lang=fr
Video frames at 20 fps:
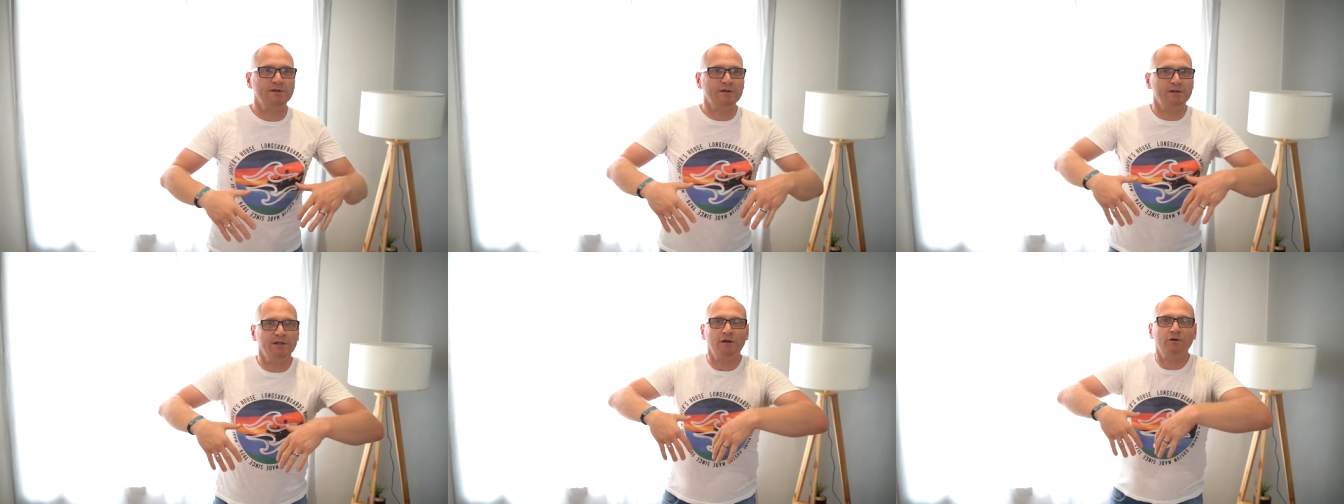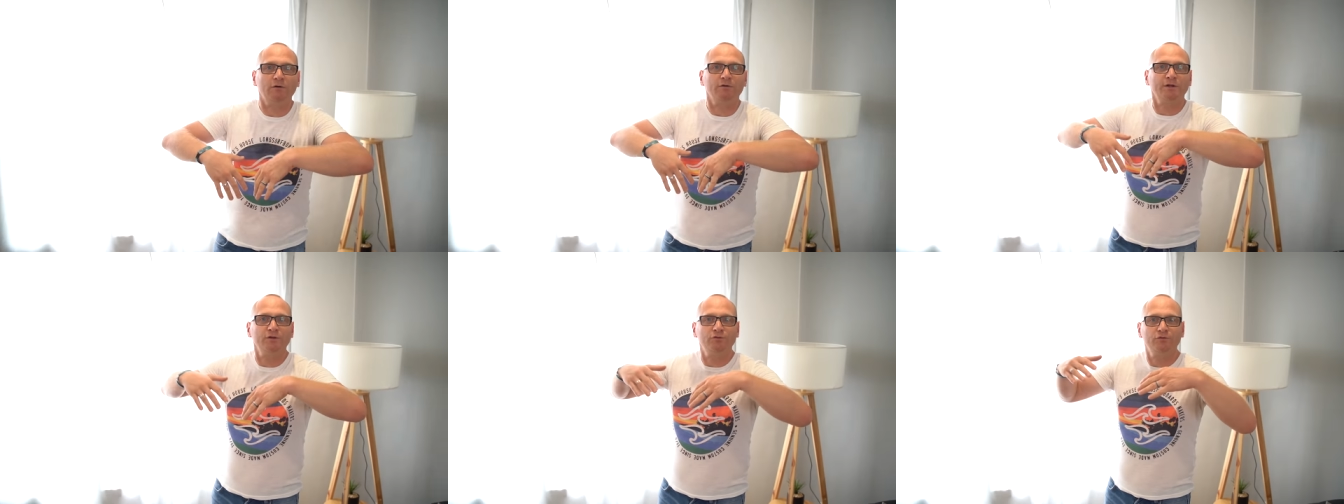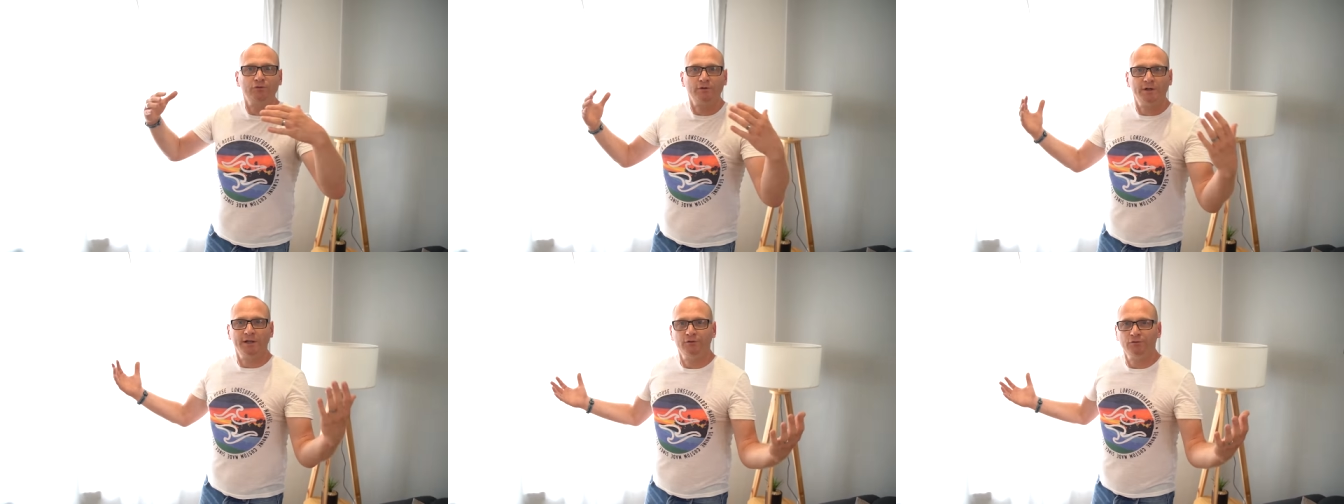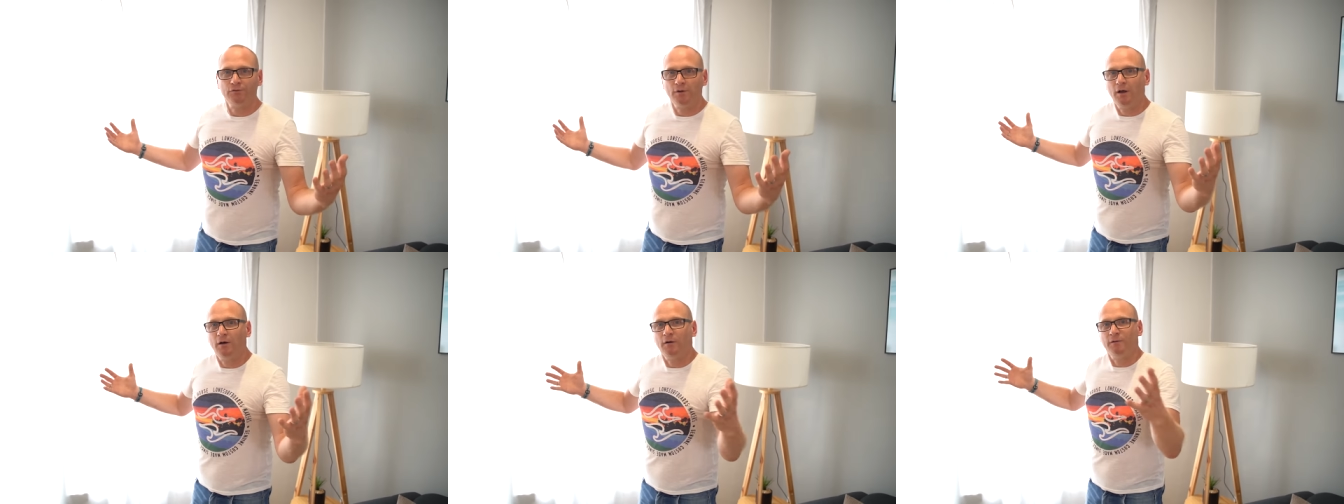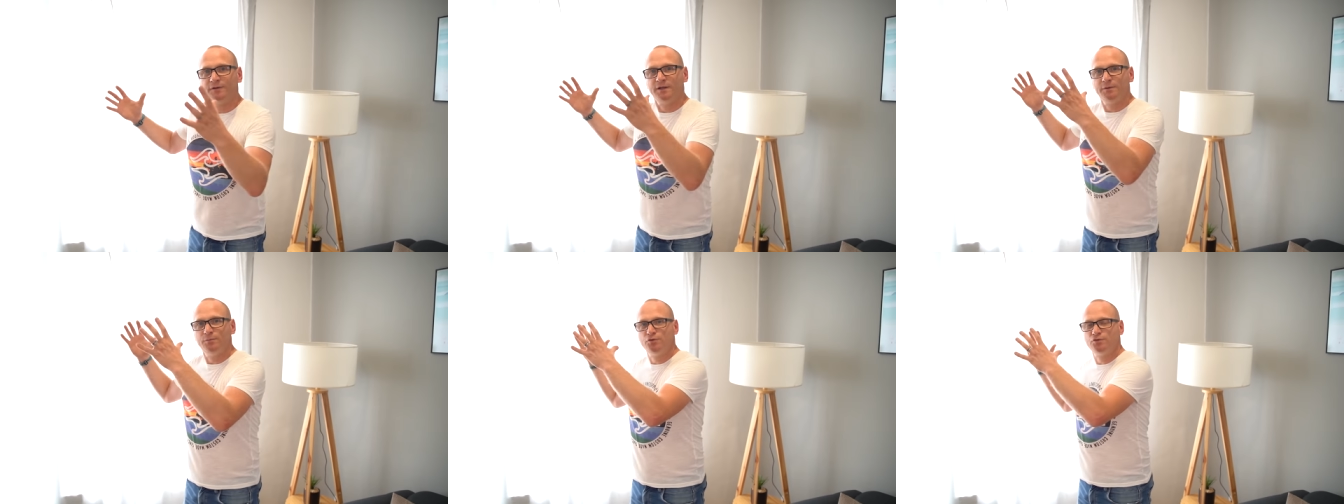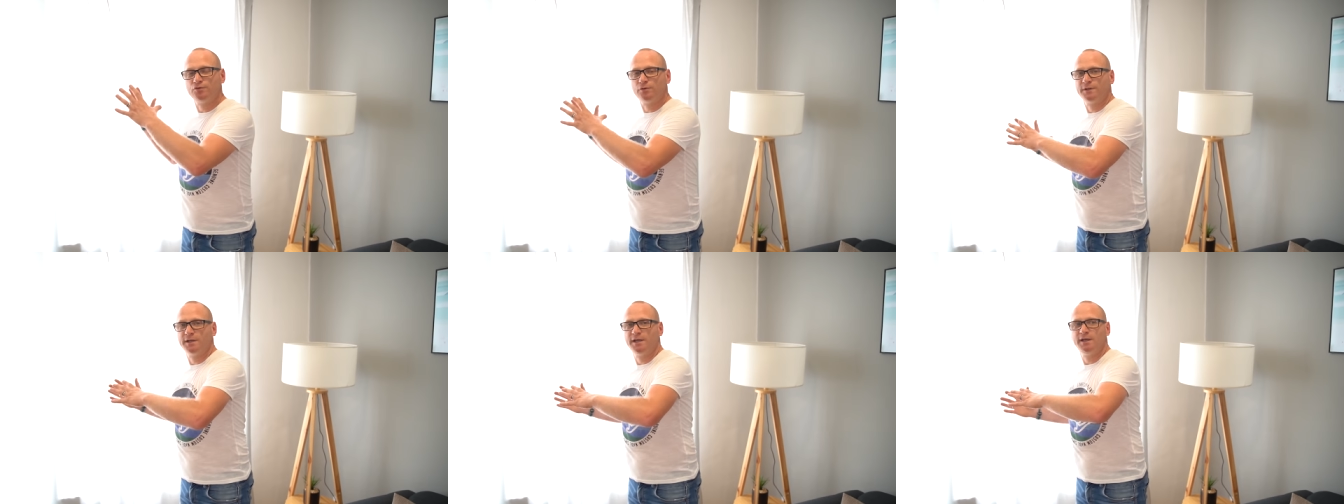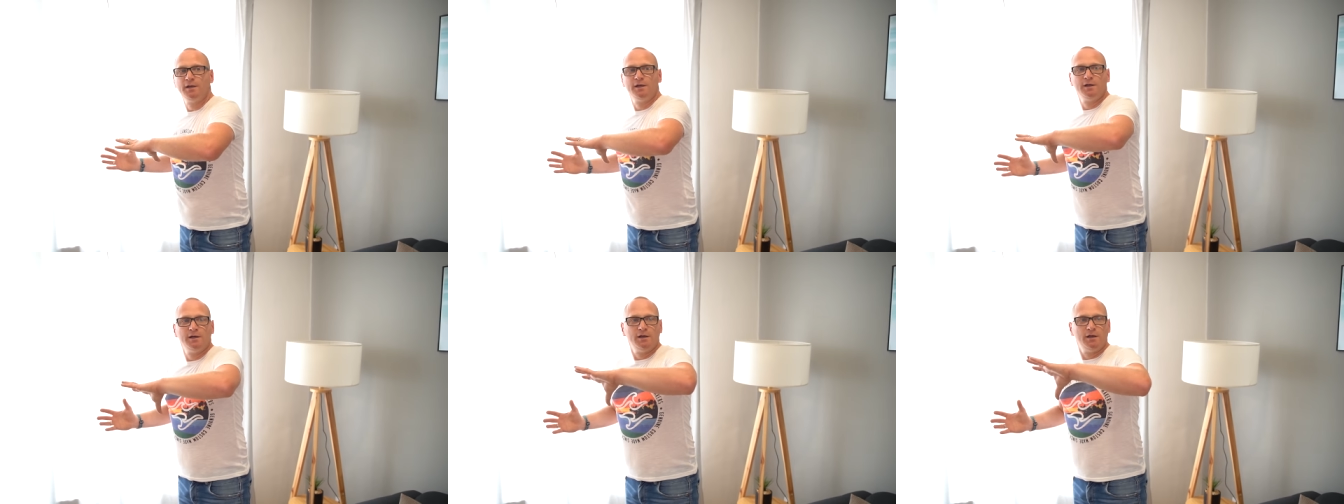c'est-à-dire qu'on a du soleil en début de
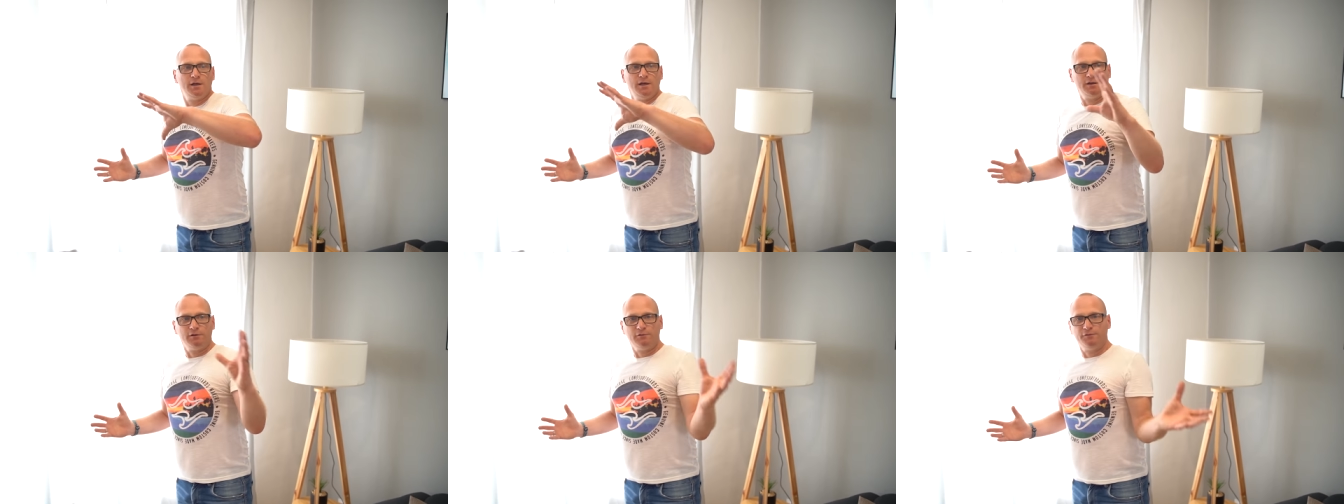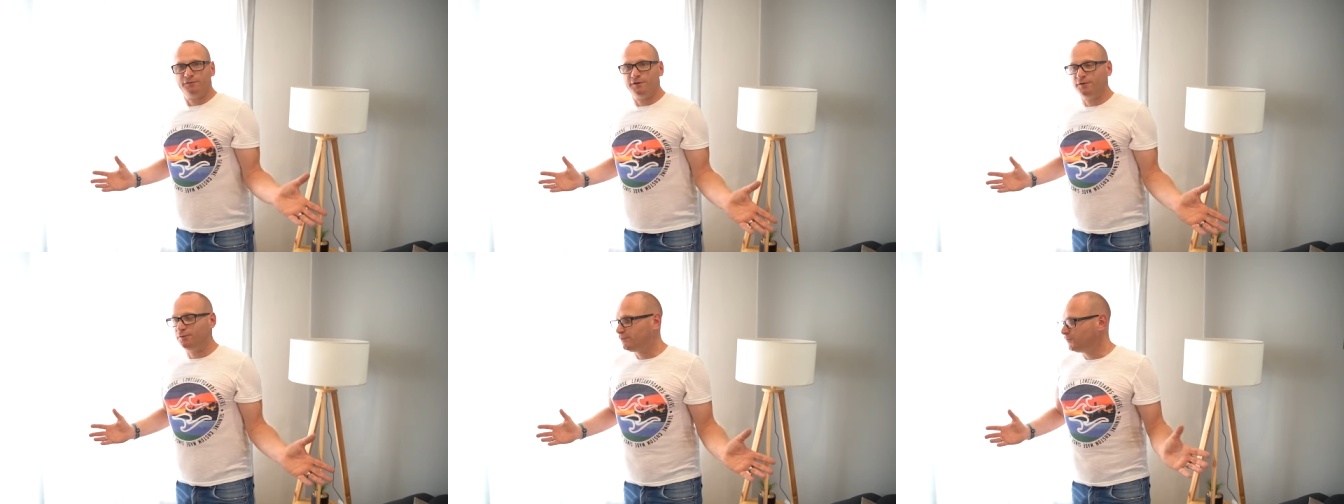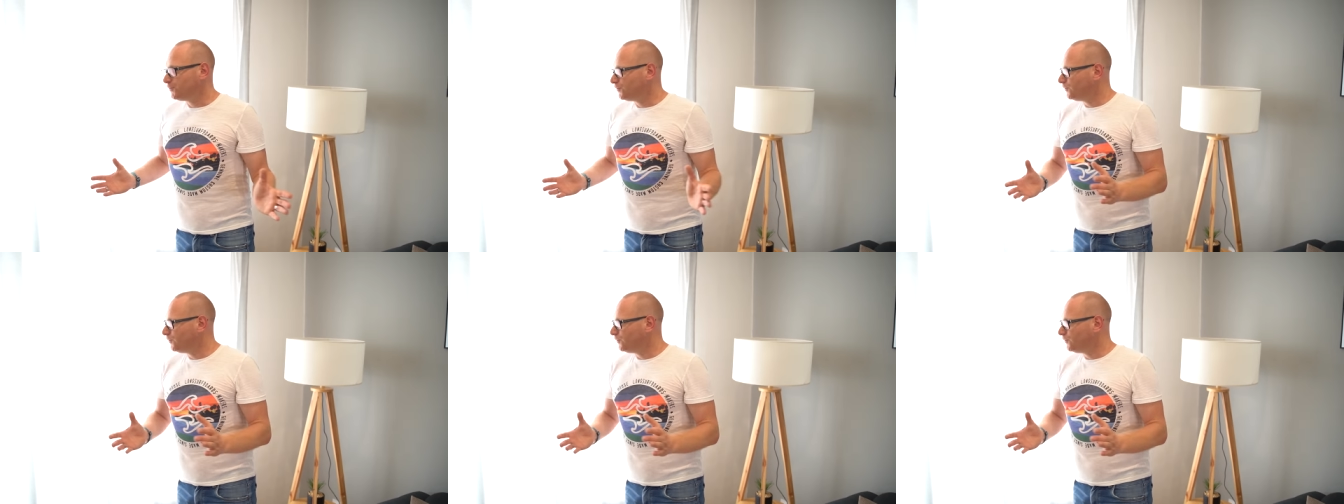journée et en fin de,